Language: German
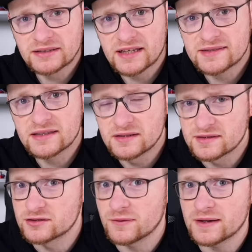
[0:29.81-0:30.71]
Gestern ist
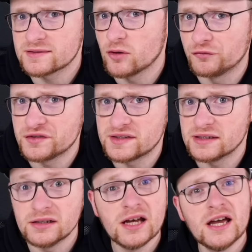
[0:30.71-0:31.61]
es quasi
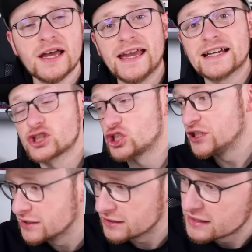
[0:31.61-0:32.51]
offiziell
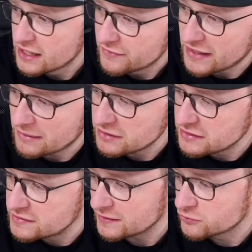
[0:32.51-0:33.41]
erschienen. Wir haben hier
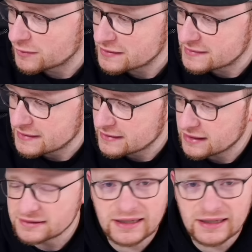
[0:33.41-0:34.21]
die Set Nummer 10,